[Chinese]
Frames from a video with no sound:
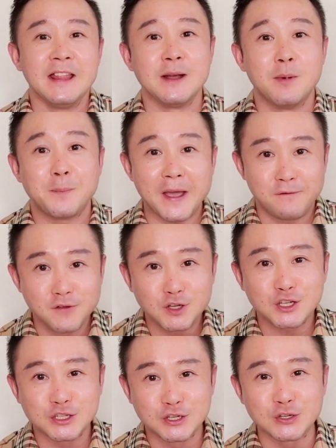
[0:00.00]
那么 百分
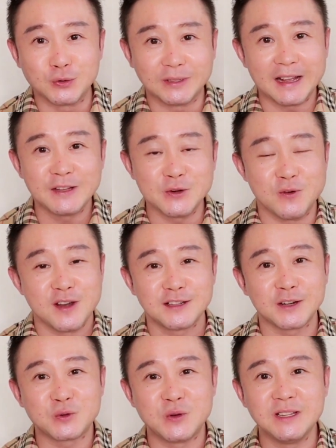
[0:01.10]
之十九点九 和
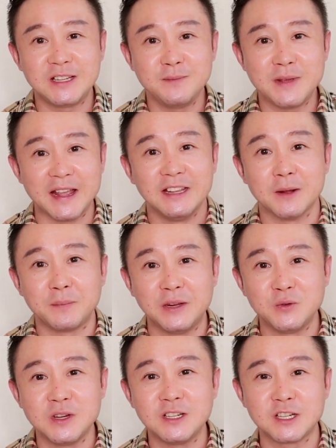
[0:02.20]
这个群体免疫的
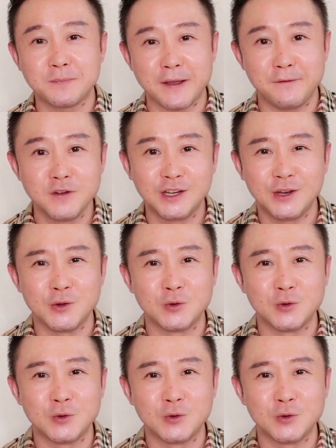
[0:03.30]
平均值 百分之